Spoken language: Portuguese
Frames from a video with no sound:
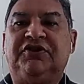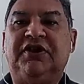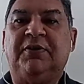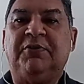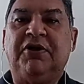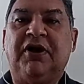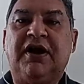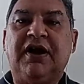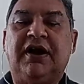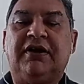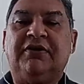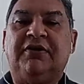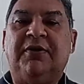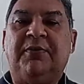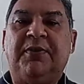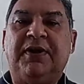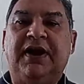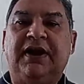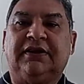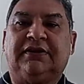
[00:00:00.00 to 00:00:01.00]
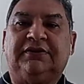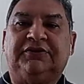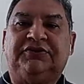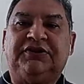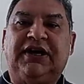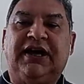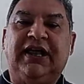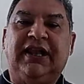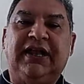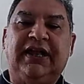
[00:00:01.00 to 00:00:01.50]
Bom dia, meu caro
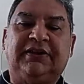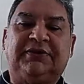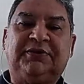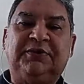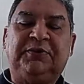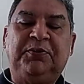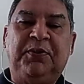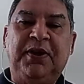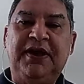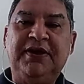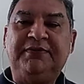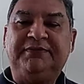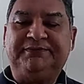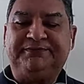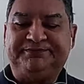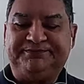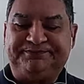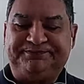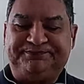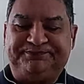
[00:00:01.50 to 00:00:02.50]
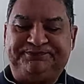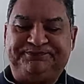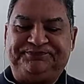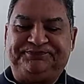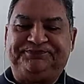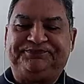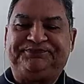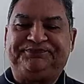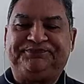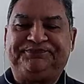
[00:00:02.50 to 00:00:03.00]
Roberto. Diga lá, tudo bem?
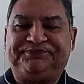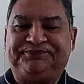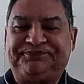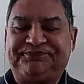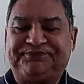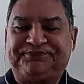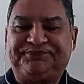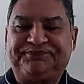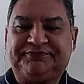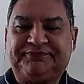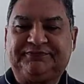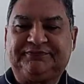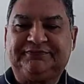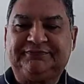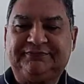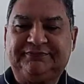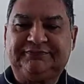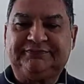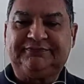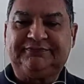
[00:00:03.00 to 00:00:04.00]
Tudo ótimo.